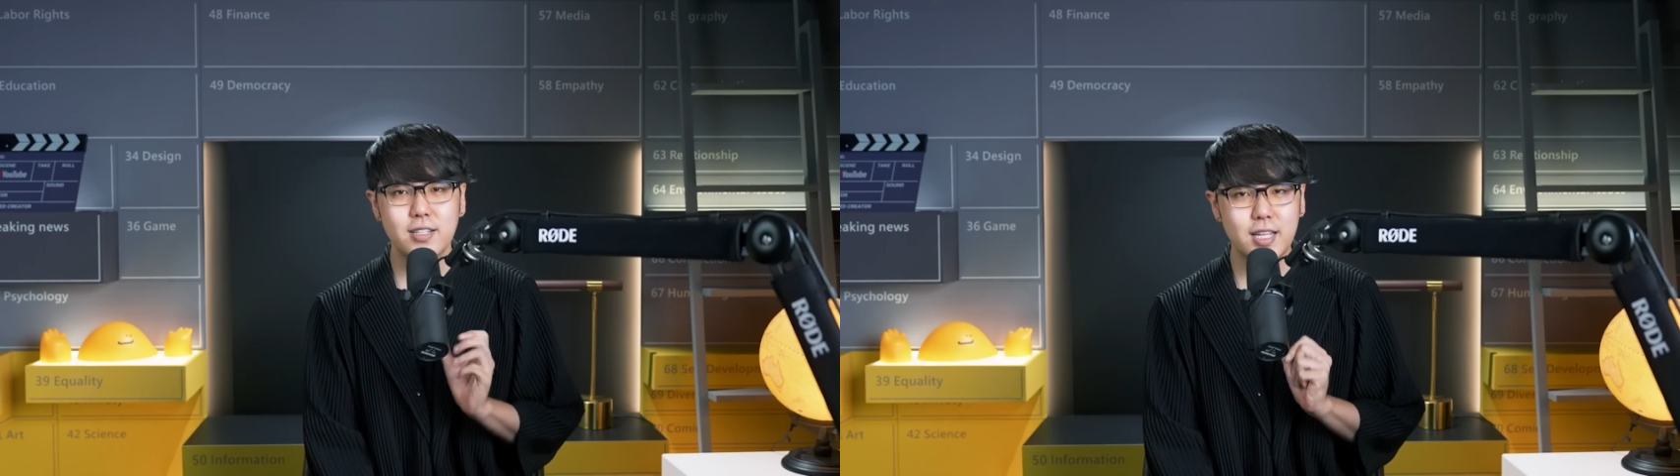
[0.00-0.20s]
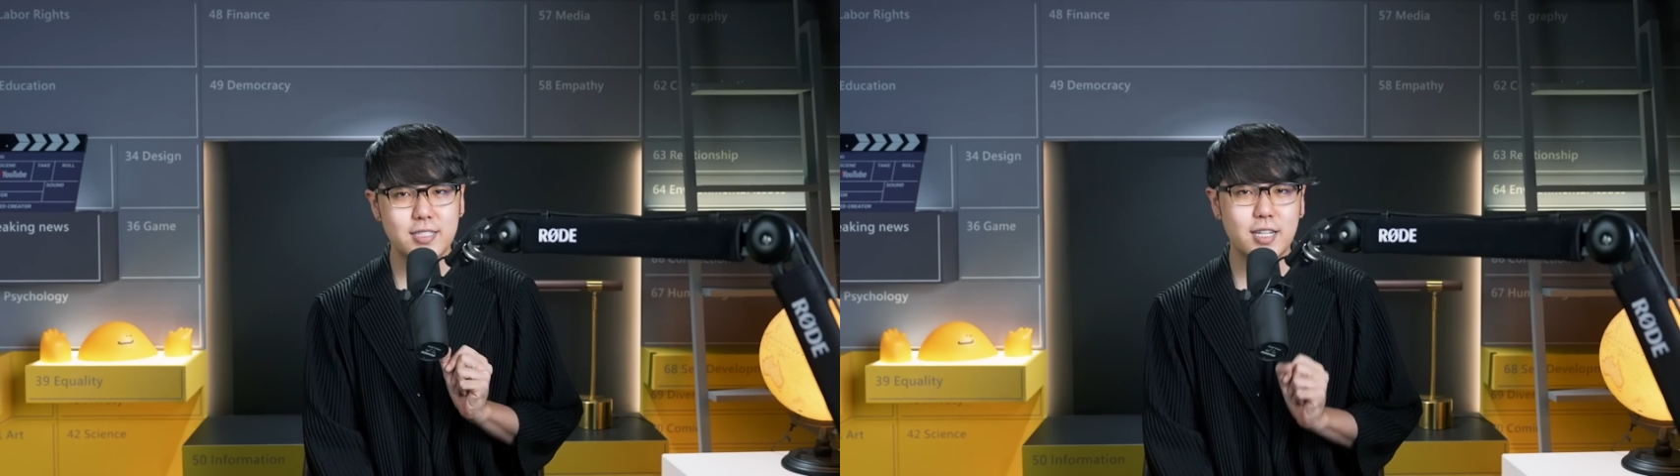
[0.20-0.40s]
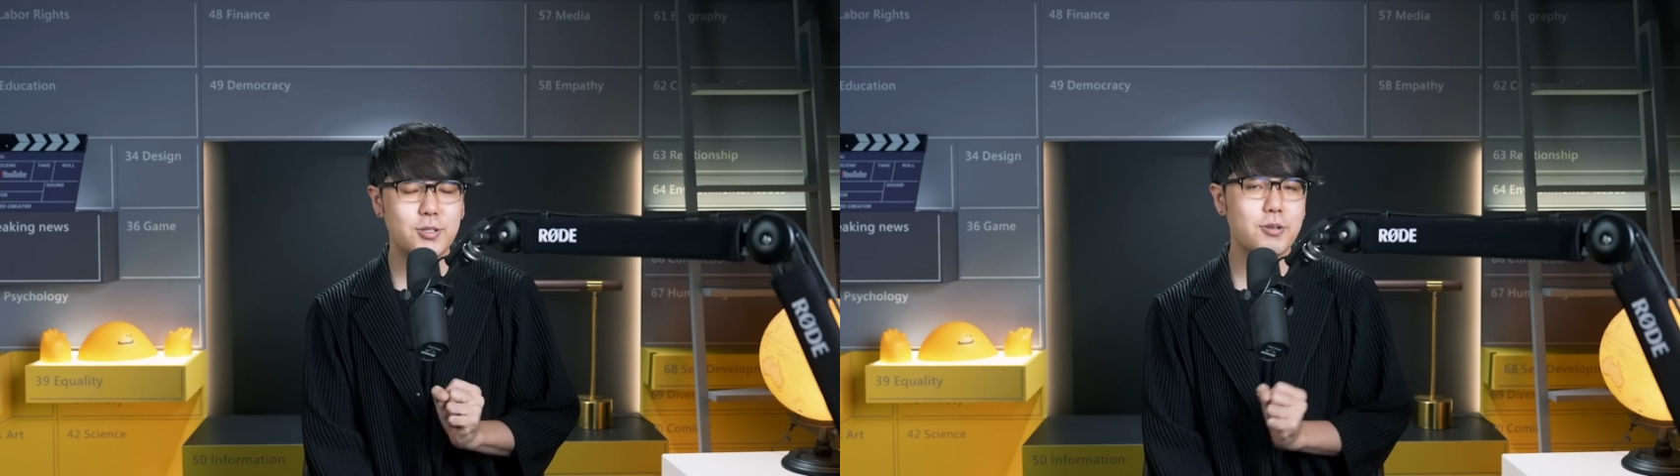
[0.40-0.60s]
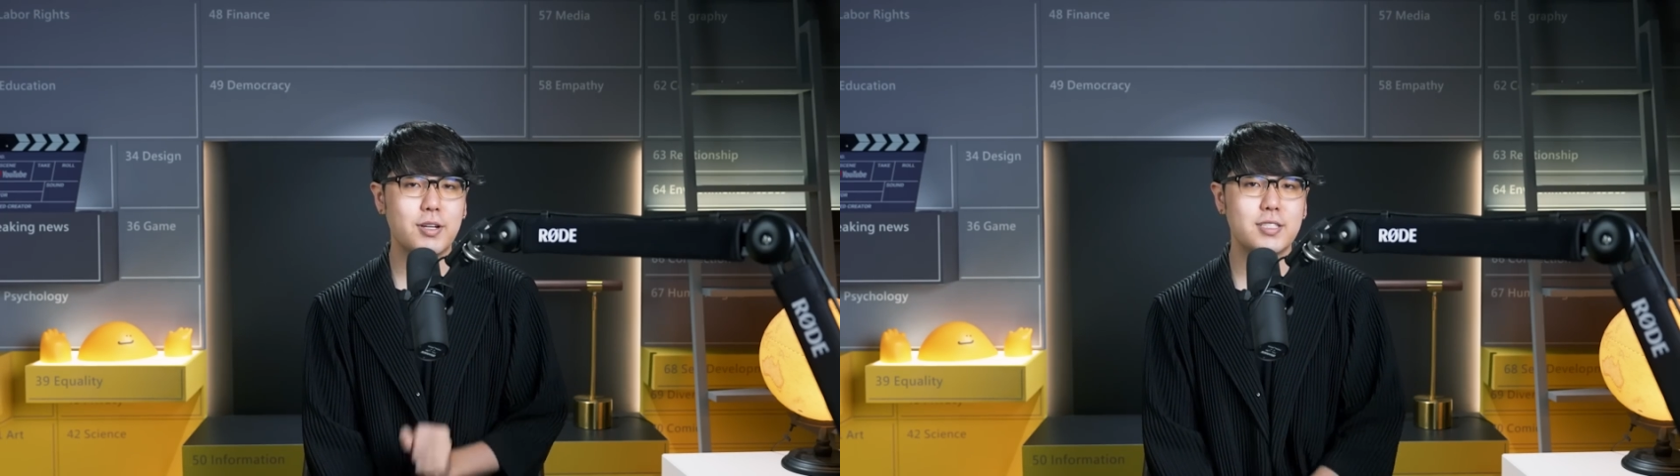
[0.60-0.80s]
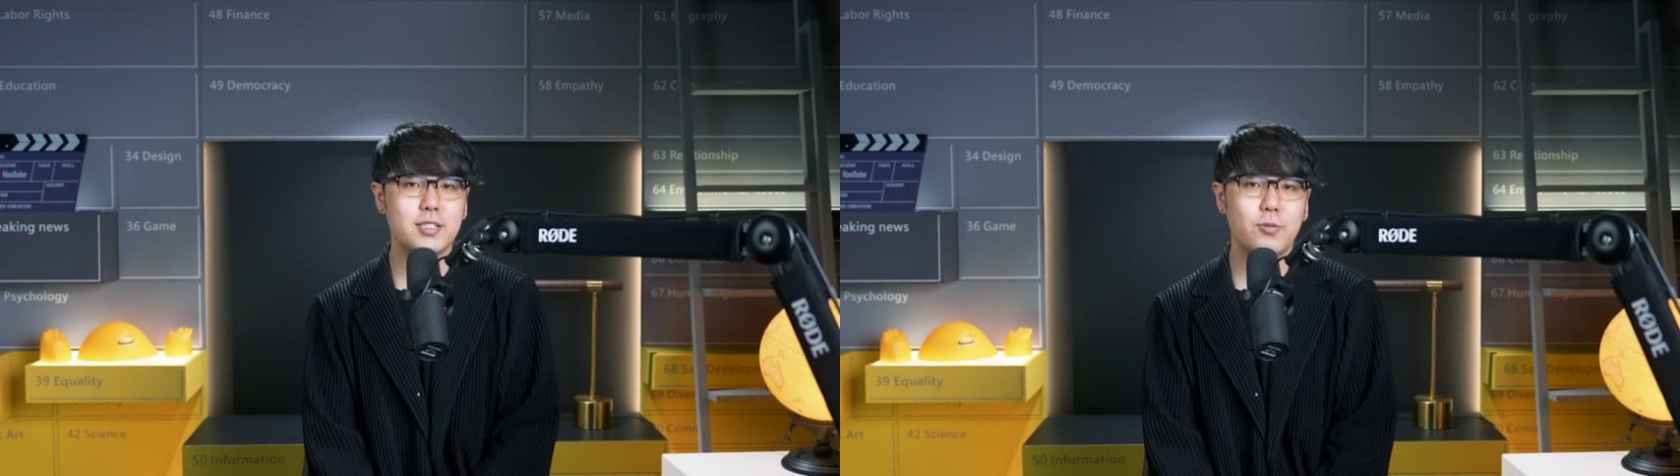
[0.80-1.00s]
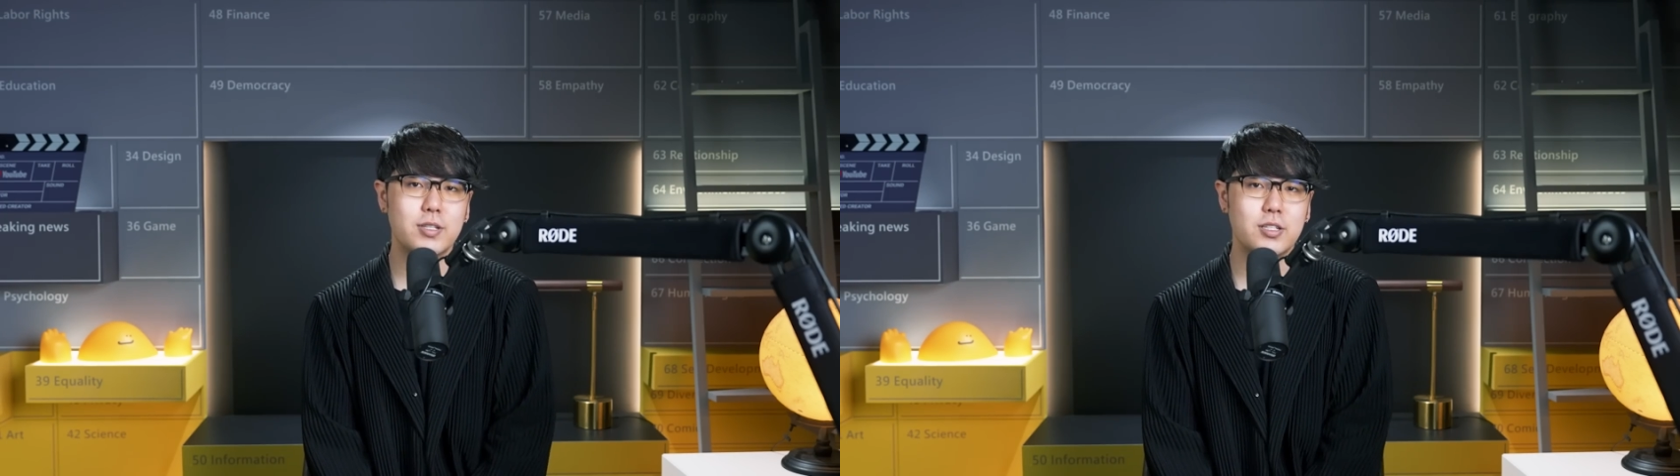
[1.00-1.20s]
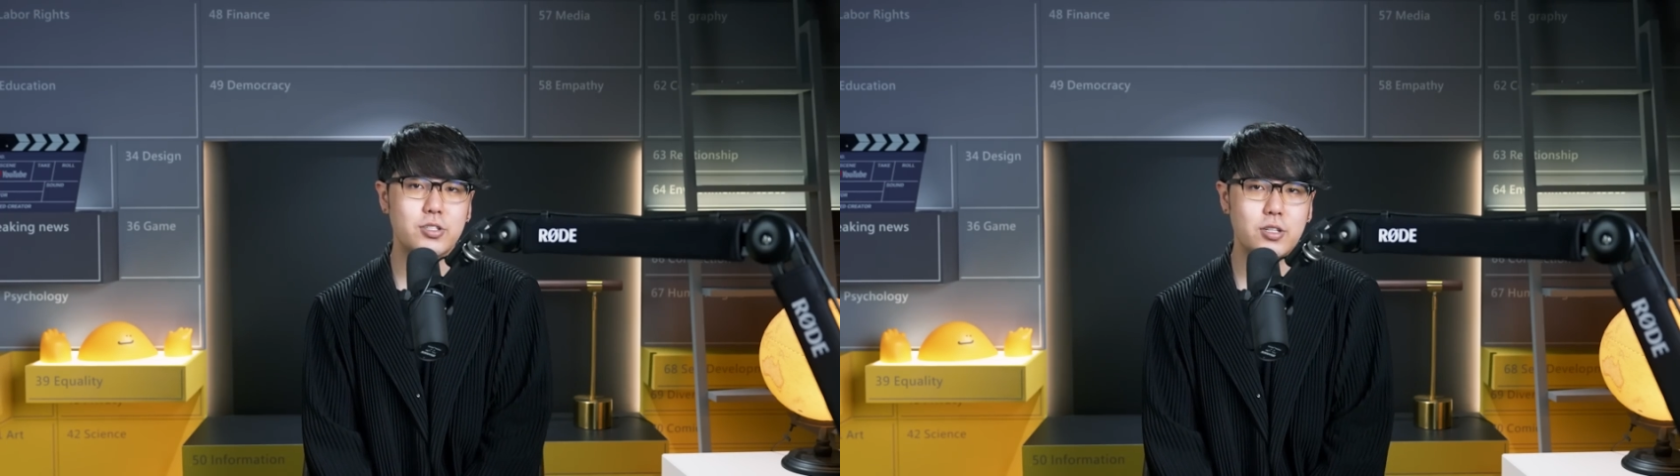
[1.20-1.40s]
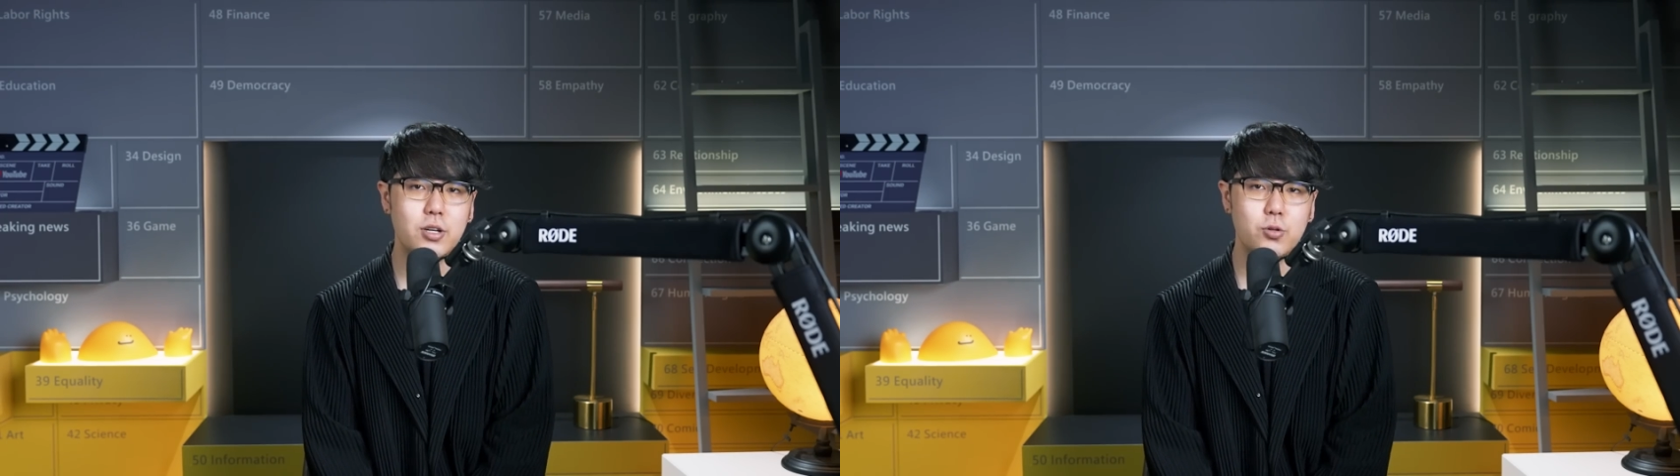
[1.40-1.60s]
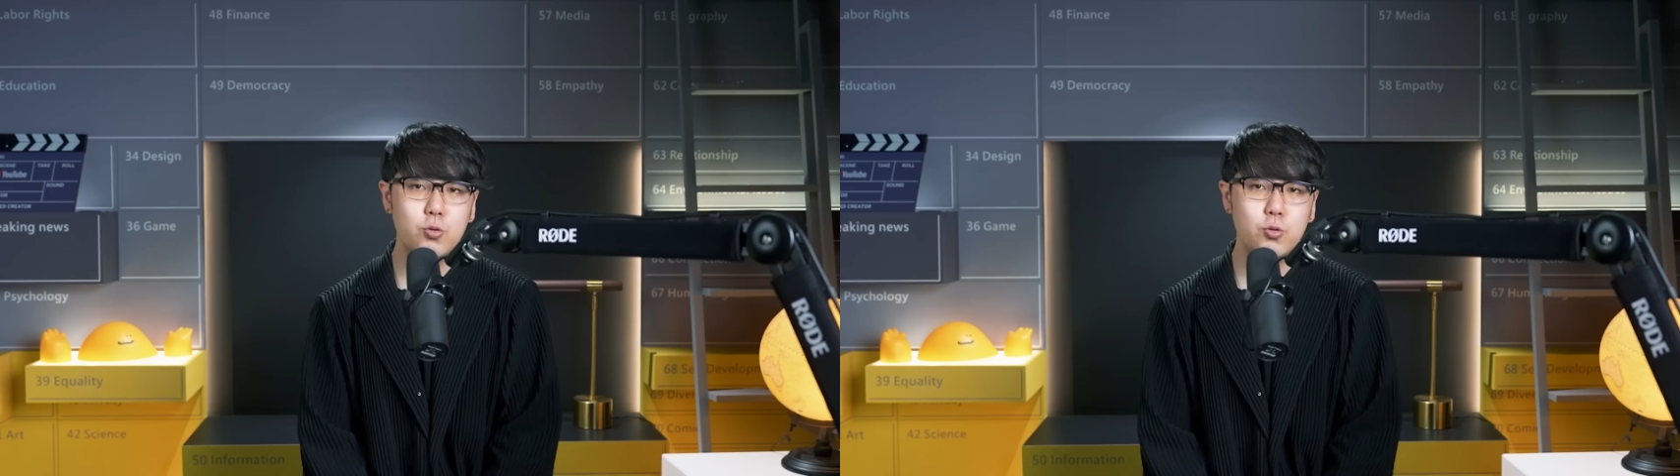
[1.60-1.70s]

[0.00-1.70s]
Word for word: 大家最关心的问题是：